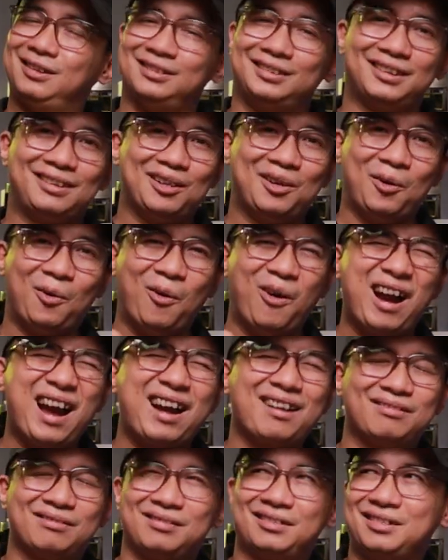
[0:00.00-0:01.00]
rất là
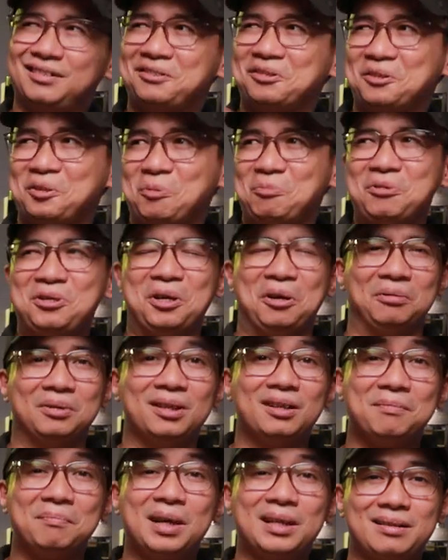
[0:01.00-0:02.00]
òa nó, nó giống như kiểu
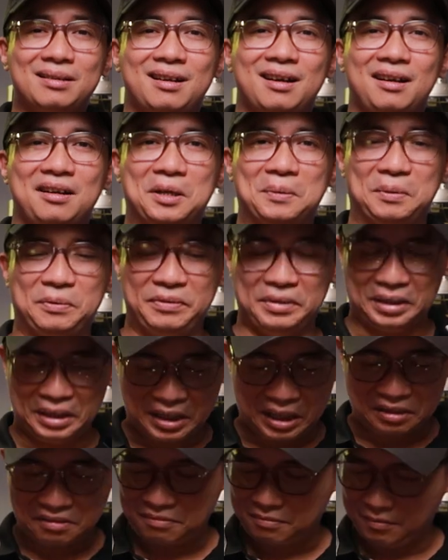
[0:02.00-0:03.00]
rất là bất ngờ bởi vì
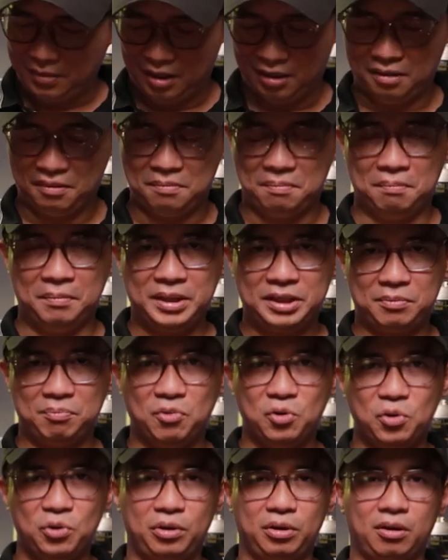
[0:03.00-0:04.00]
cách uh, mix
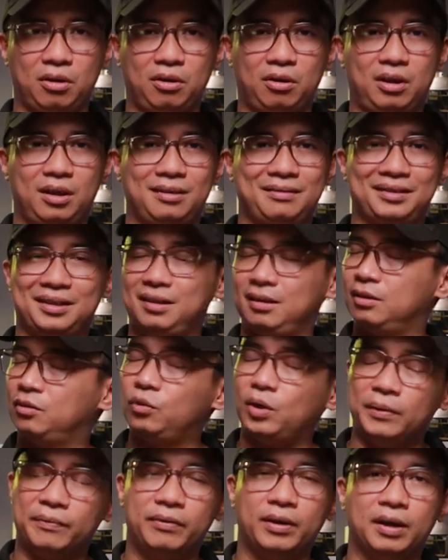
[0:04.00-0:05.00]
mùi của họ rất là
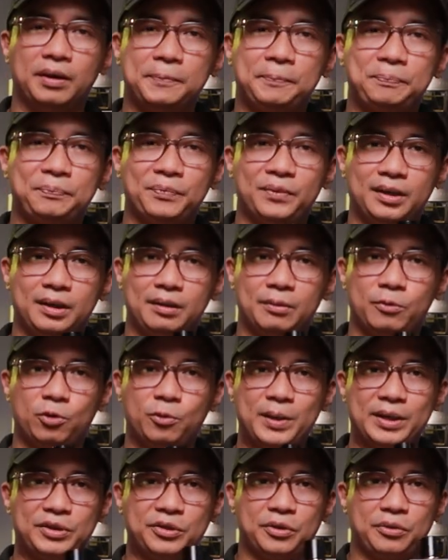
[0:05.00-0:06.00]
tuyệt vời thì
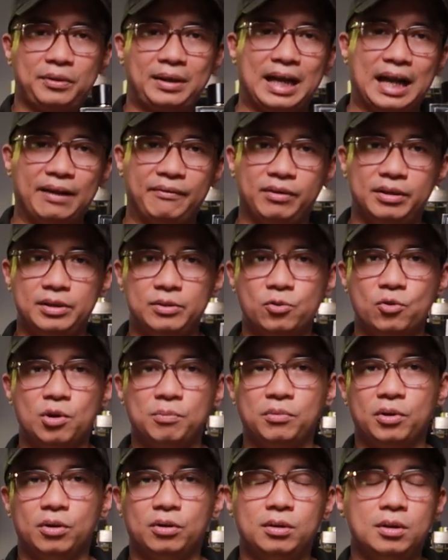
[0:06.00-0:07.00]
Roberto Cavalli
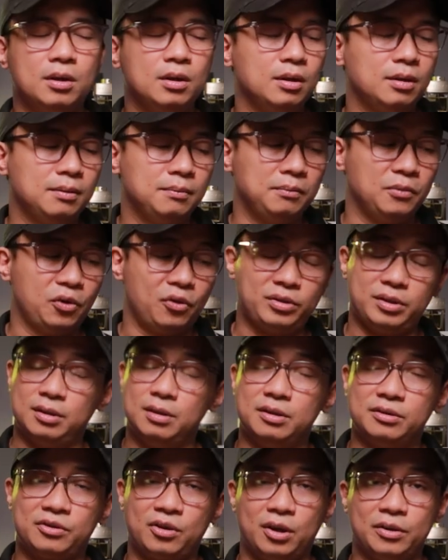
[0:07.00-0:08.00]
Uomo một cái sự
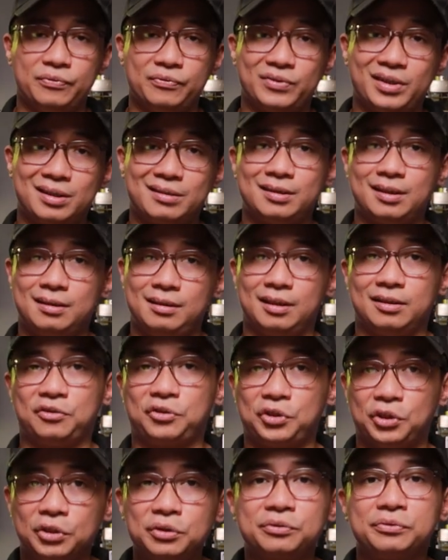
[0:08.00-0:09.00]
lựa chọn rất rất là
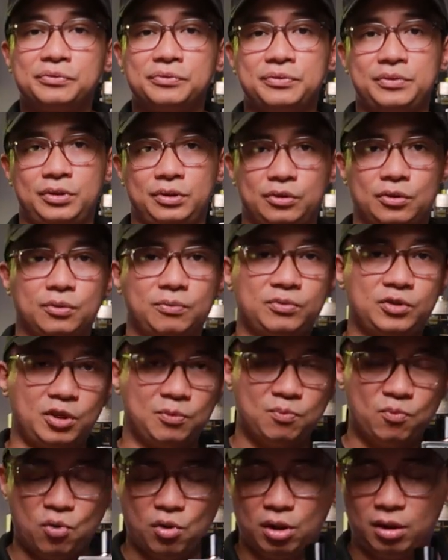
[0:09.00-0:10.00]
tốt sử dụng
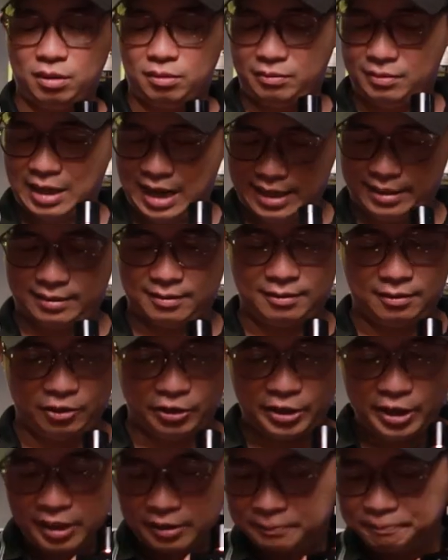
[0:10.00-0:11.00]
trong mùa lạnh
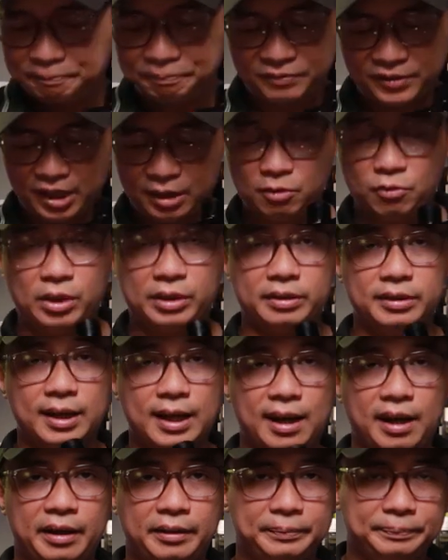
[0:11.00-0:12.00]
ok chai nước hoa thứ
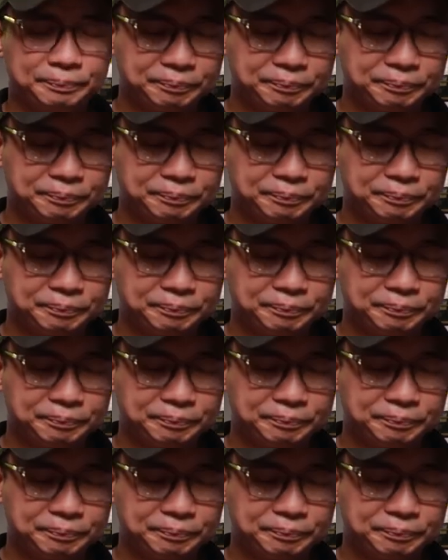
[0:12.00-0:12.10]
hai